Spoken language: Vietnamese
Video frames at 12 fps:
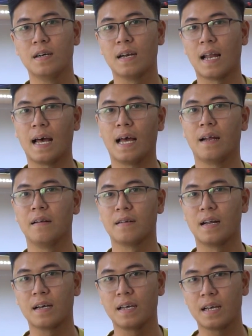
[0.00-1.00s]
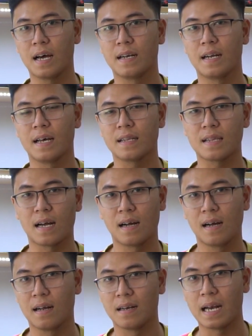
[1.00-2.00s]
như là lượt đăng ký kênh đã
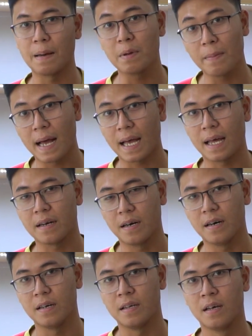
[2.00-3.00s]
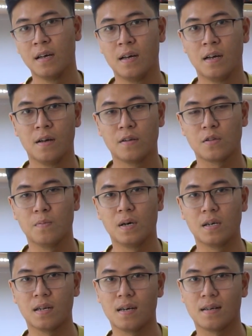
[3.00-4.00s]
tăng gần 53.000 người. Tụi
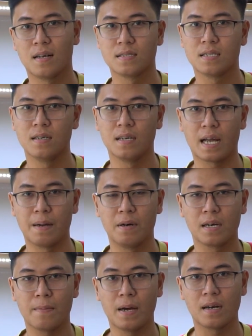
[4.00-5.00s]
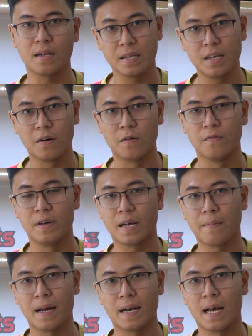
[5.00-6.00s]
mình à, thật sự cảm ơn các bạn rất nhiều vì
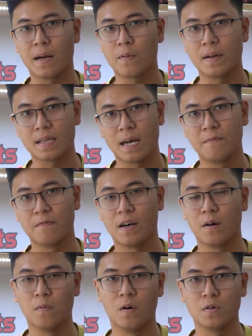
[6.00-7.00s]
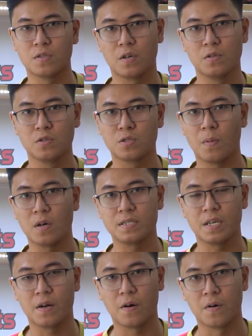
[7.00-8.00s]
các bạn đã quan tâm và ủng hộ cho YouSport
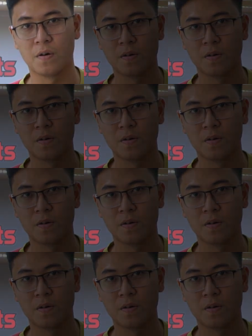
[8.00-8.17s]
Channel.